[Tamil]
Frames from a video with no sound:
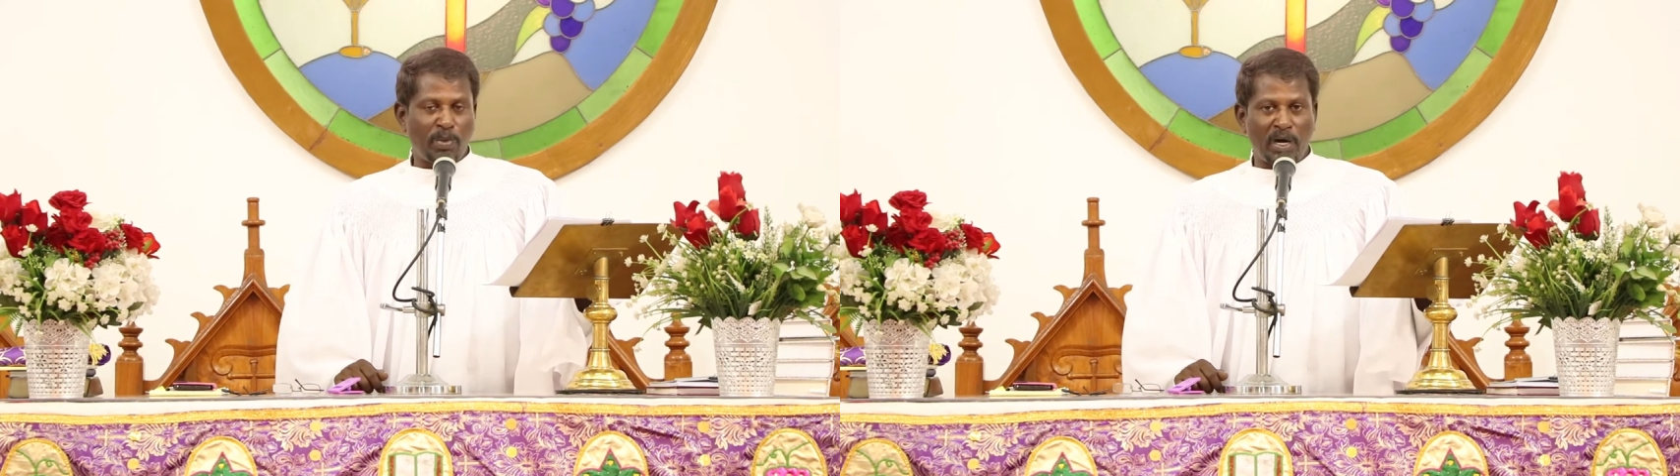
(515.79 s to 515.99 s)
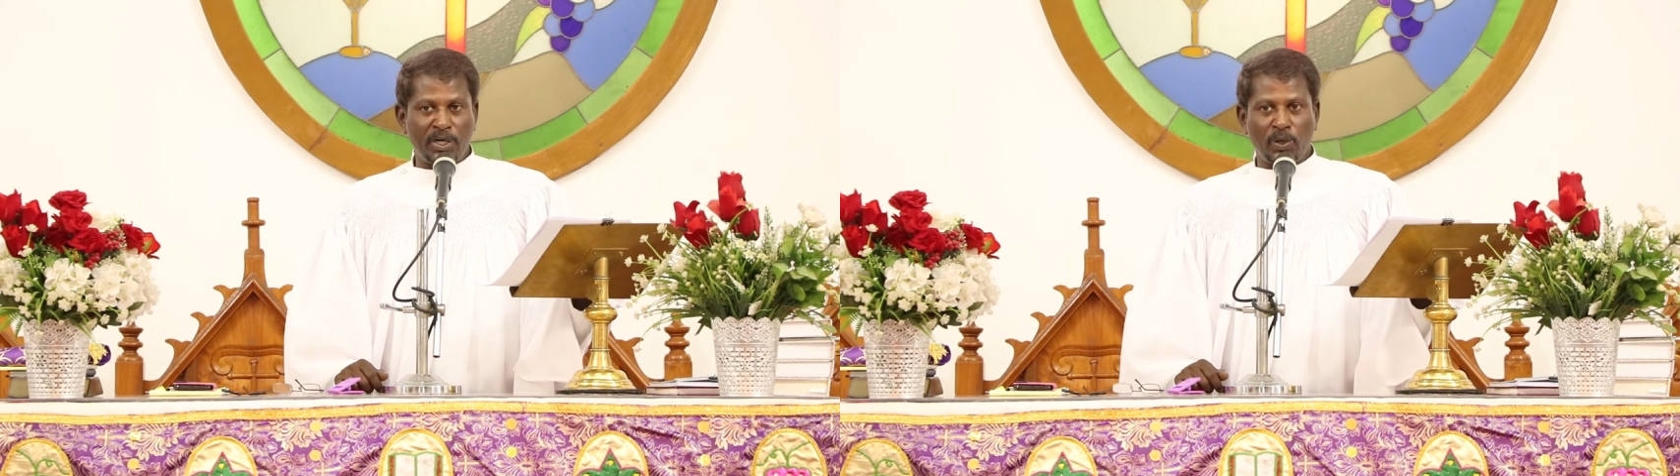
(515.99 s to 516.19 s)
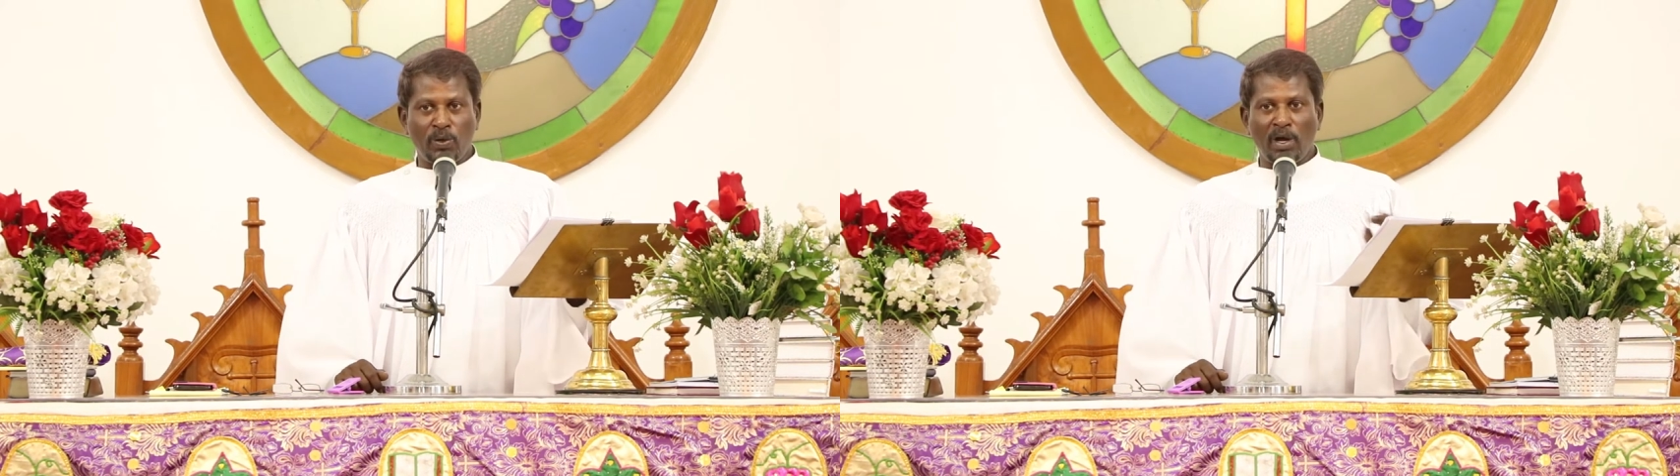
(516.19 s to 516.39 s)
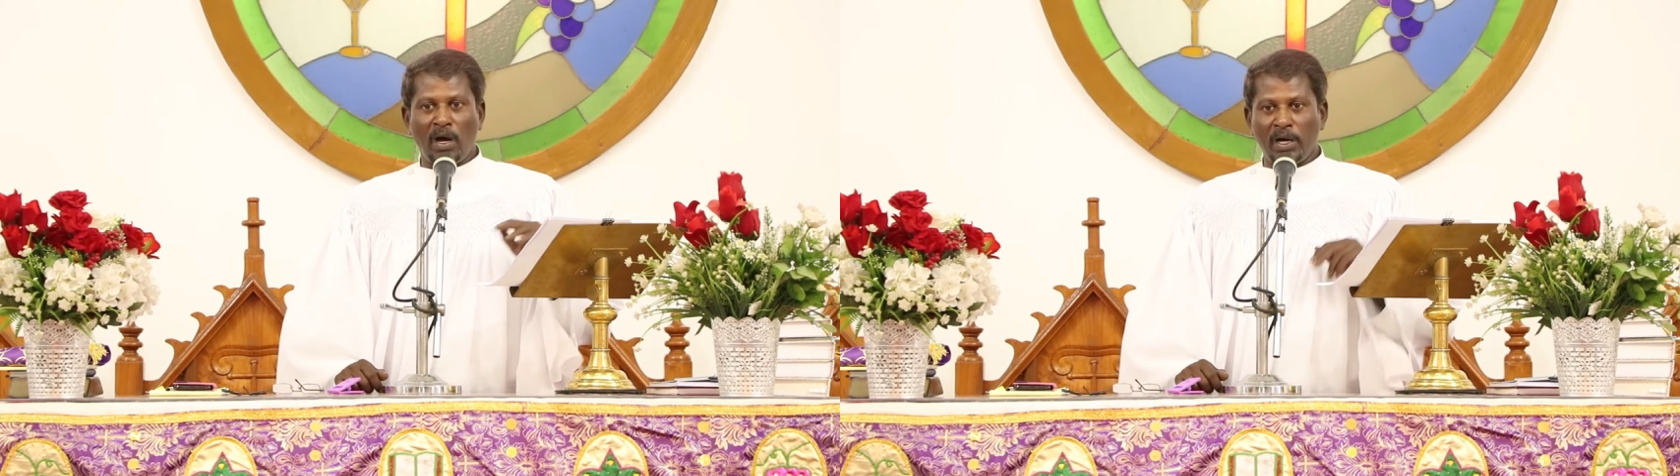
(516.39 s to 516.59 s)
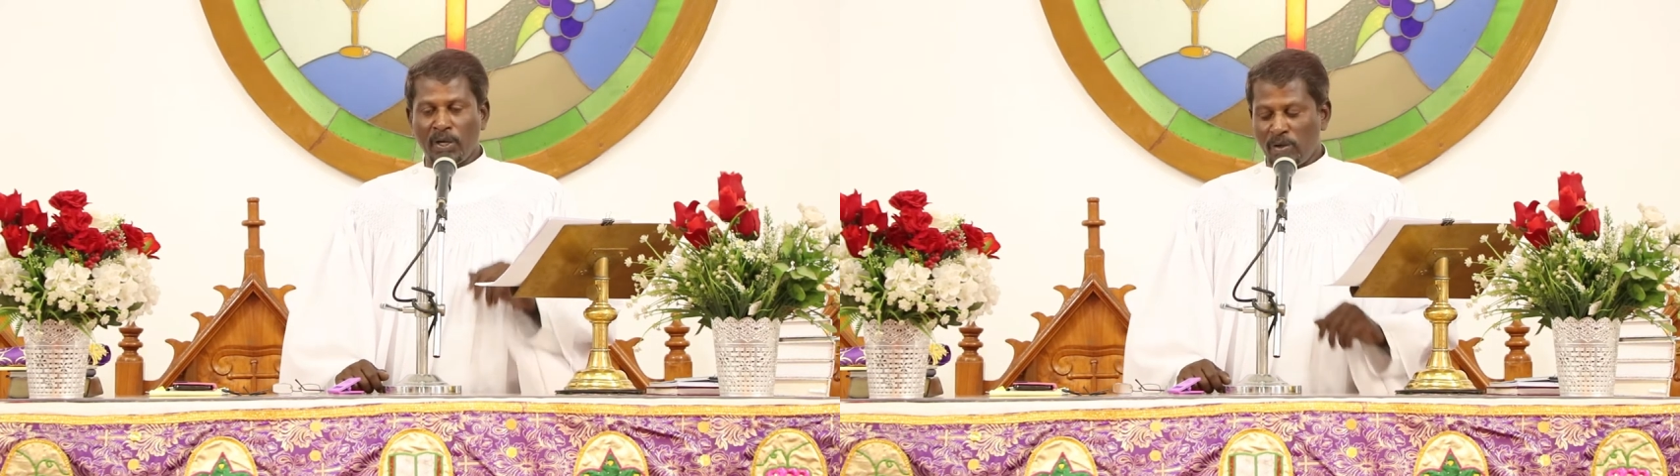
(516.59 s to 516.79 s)
பாண்டியோன்
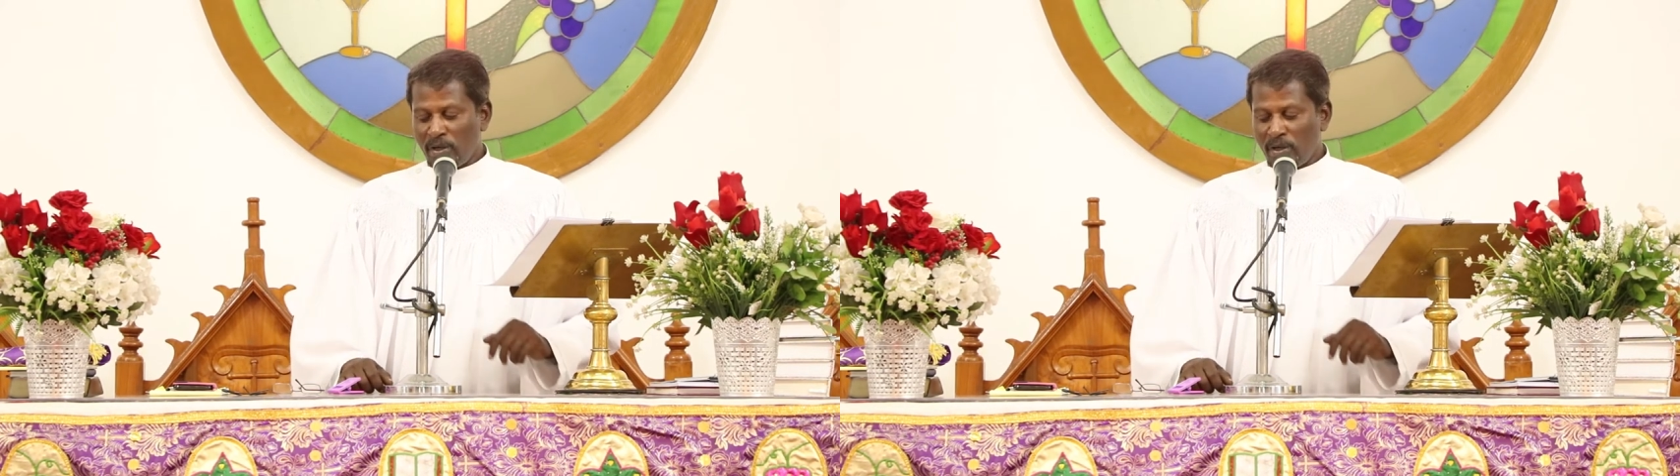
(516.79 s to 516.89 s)
ஆகியோர்